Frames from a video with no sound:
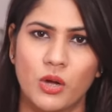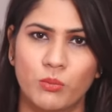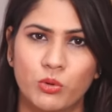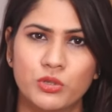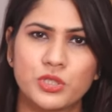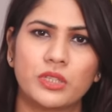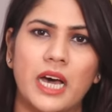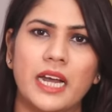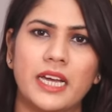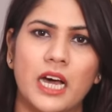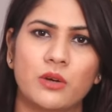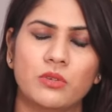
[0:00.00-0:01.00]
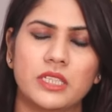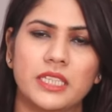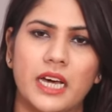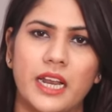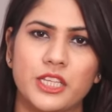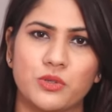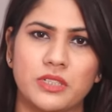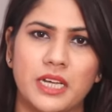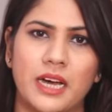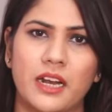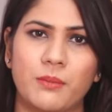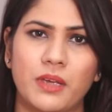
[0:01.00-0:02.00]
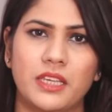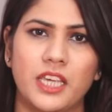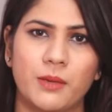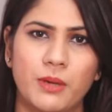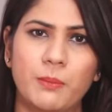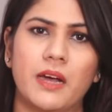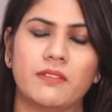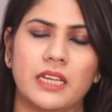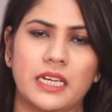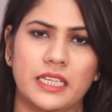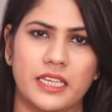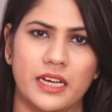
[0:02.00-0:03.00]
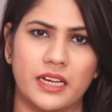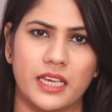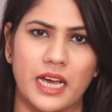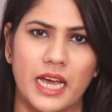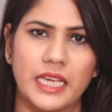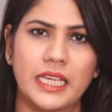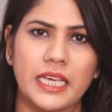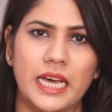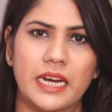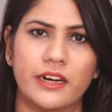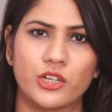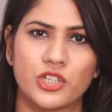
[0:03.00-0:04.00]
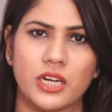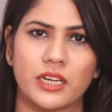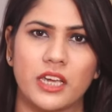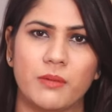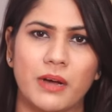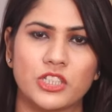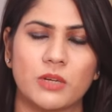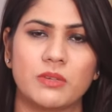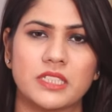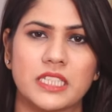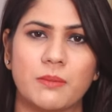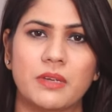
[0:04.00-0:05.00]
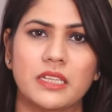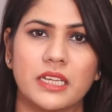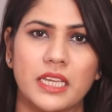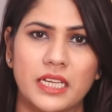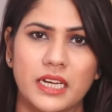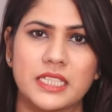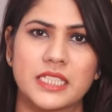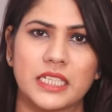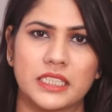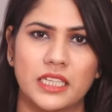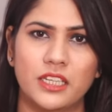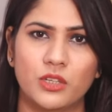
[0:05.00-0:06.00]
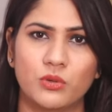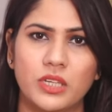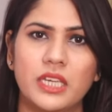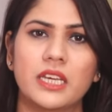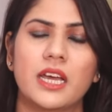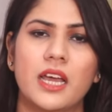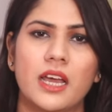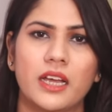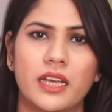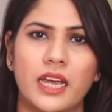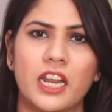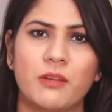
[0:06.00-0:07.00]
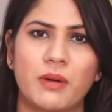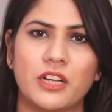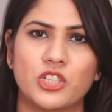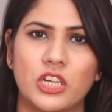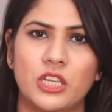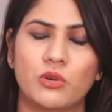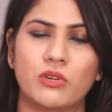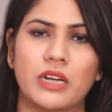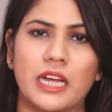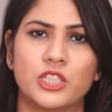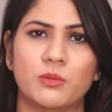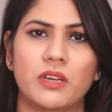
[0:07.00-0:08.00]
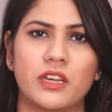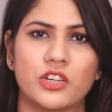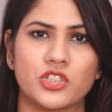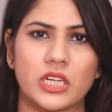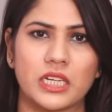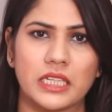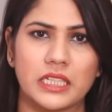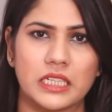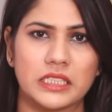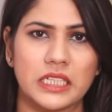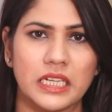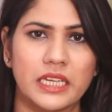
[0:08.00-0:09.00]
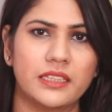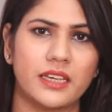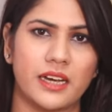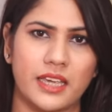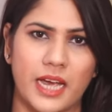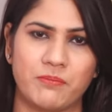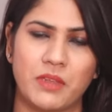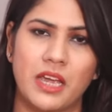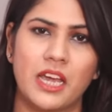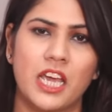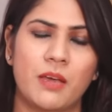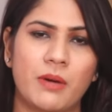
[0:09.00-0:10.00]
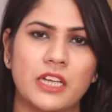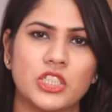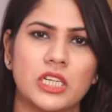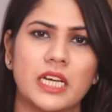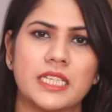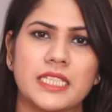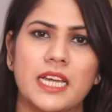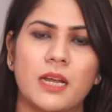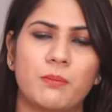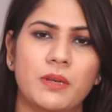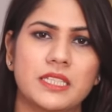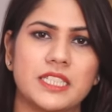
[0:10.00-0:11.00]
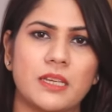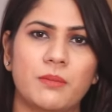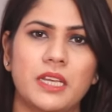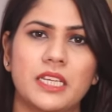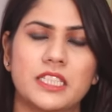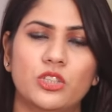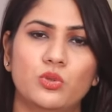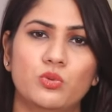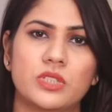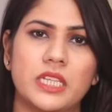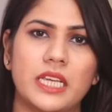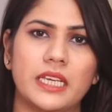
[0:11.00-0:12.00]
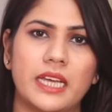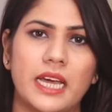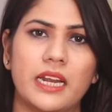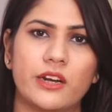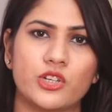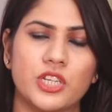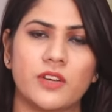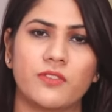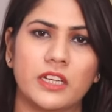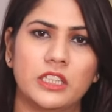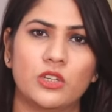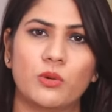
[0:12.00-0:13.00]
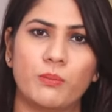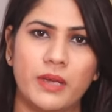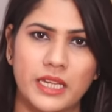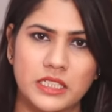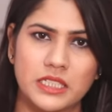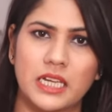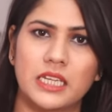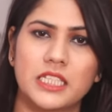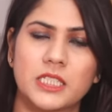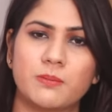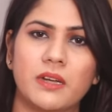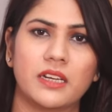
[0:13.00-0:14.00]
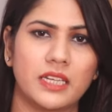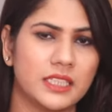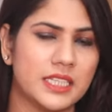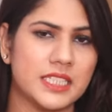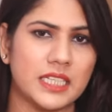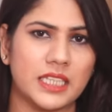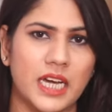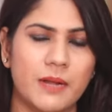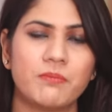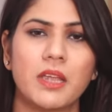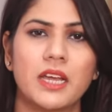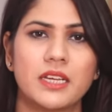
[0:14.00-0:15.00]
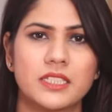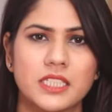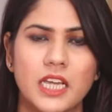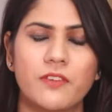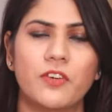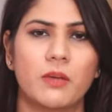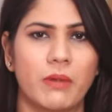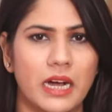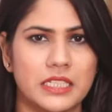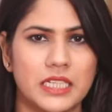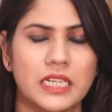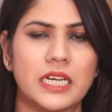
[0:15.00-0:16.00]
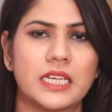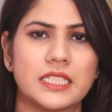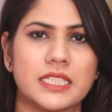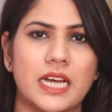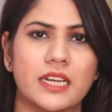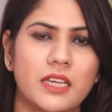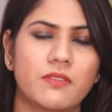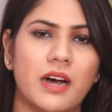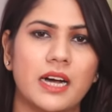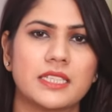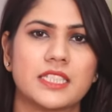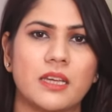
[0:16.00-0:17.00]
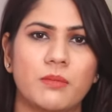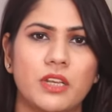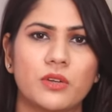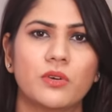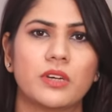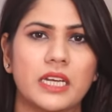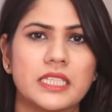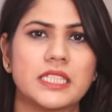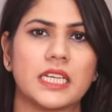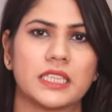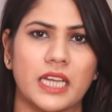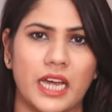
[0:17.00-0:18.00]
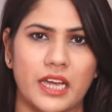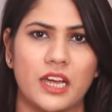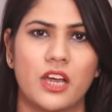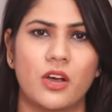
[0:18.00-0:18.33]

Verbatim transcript: भू सुधार कानून की धारा 118 में ये भी प्रावधान किया गया है कि गैर कृषक हिमाचल में जमीन नहीं खरीद सकते क्योंकि गैर हिमाचलियों को राज्य में कृषक का दर्जा नहीं दिया गया है हिमाचल का किसान अपनी जमीन किसी दूसरे गैर कृषक व्यक्ति को बेच या लीज नहीं दे सकता है सिर्फ हिमाचल का किसान ही वहां जमीन को खरीद सकता है